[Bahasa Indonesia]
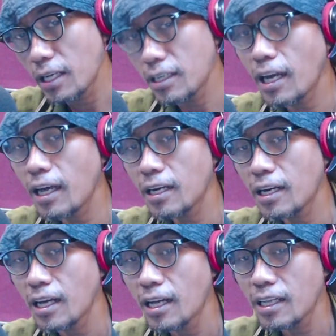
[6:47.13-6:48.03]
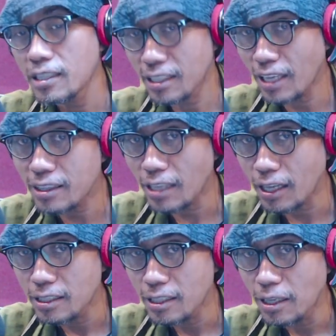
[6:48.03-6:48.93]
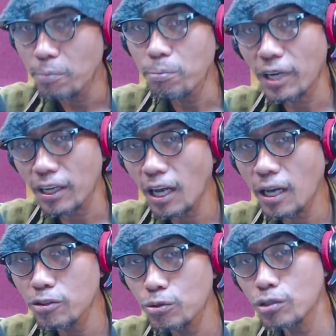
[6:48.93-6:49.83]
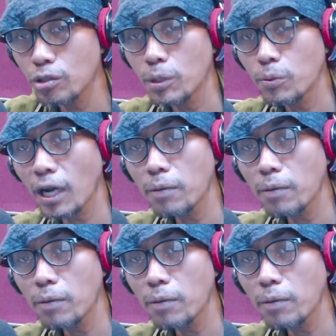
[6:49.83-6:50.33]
Dan ternyata mereka justru menemukan